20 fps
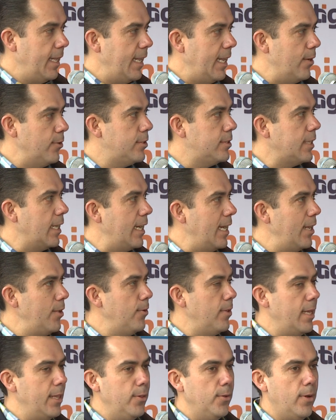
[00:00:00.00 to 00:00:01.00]
y nos estarán
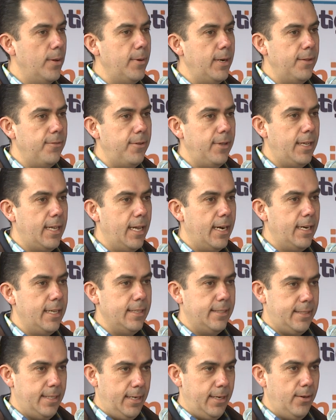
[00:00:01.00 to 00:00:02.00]
ayudando a verificar
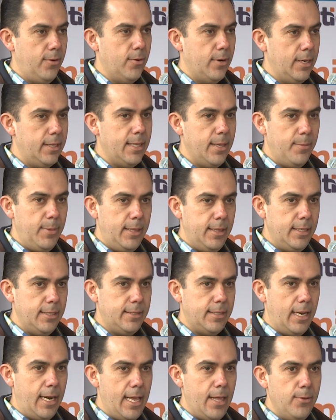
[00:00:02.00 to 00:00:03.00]
que estén correctamente
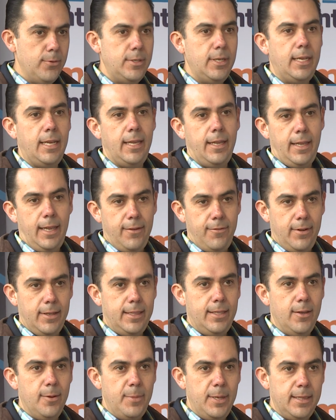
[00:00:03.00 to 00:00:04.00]
instalados y que
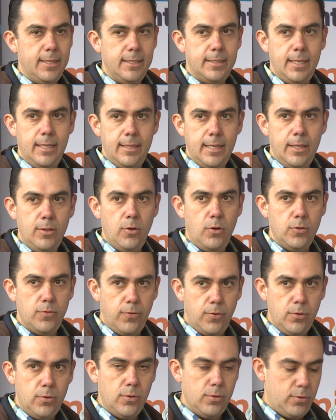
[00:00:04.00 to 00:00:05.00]
efectivamente estén dando los
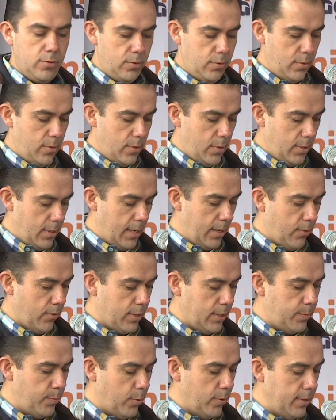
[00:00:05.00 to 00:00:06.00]
frutos que
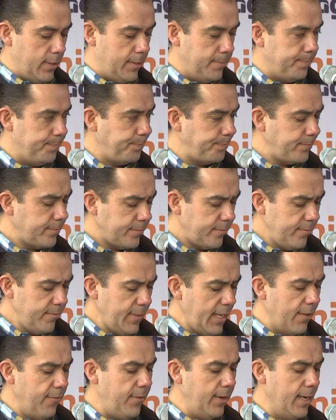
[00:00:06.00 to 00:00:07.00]
corresponden.
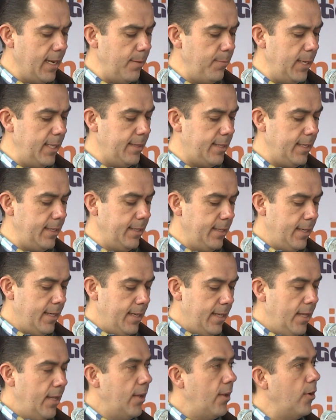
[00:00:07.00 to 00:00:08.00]
Finalmente,
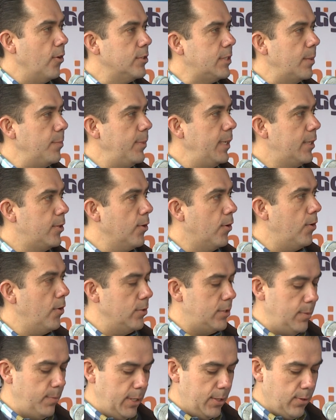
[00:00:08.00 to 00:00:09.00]
los invito,
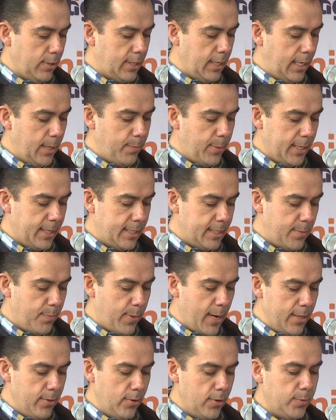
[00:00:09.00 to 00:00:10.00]
los invito a seguir
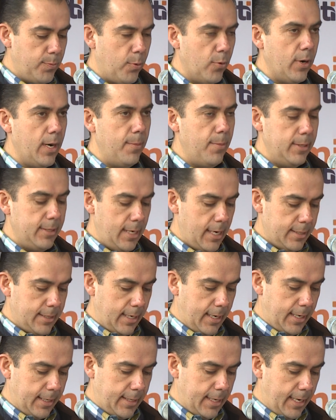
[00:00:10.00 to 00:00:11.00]
participando en los programas de la
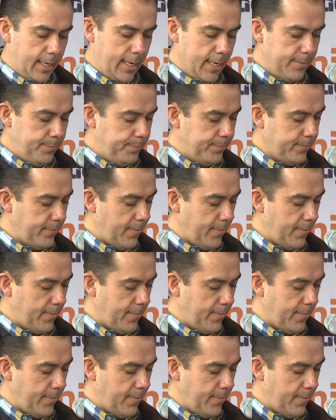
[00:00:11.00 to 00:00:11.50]
Secretaría.